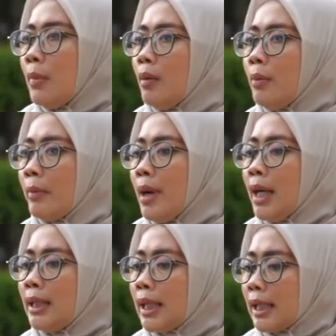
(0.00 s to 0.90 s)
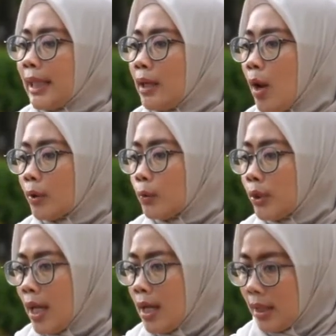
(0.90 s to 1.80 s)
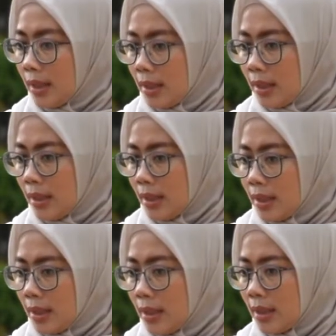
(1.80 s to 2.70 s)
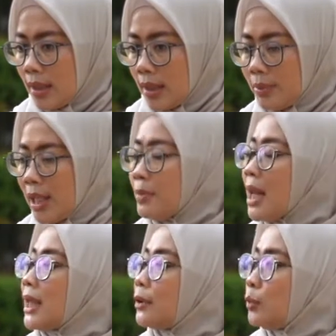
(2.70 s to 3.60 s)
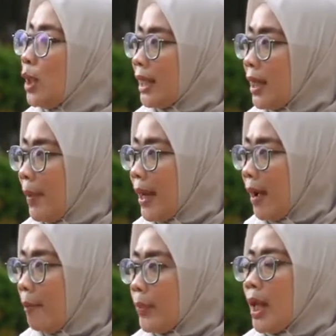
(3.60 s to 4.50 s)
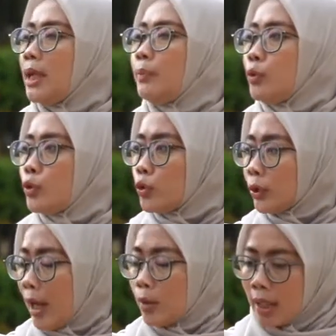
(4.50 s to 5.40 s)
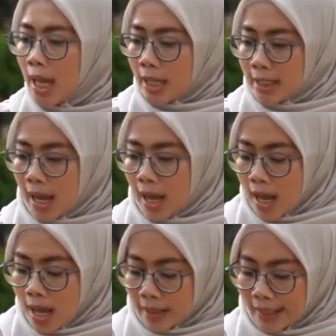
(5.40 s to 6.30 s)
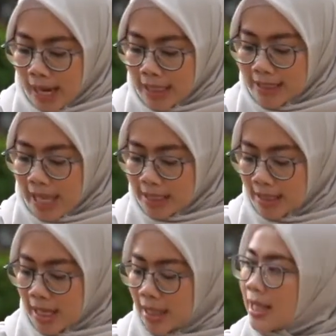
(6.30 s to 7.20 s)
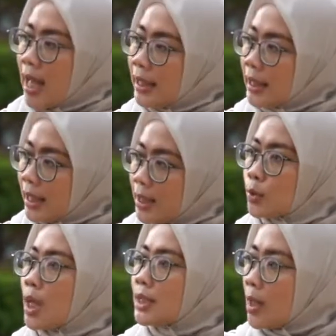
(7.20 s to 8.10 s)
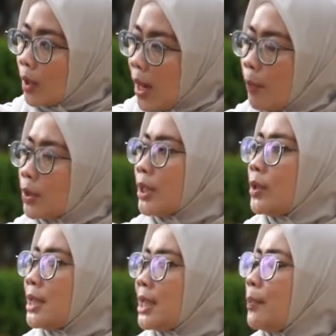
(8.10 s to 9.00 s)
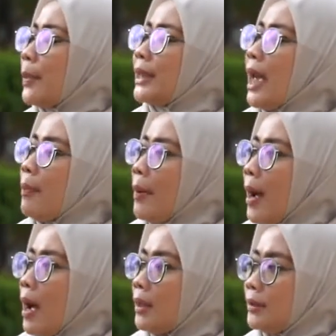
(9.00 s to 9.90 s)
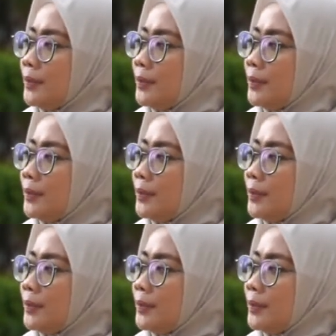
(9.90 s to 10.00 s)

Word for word: bahwa memang kan rentan waktunya uh, bisa dibilang satu bulan ya Pak ya di penghujung tahun. Nah, realisasi yang saat ini sudah disalurkan Pos Indonesia seperti apa Pak?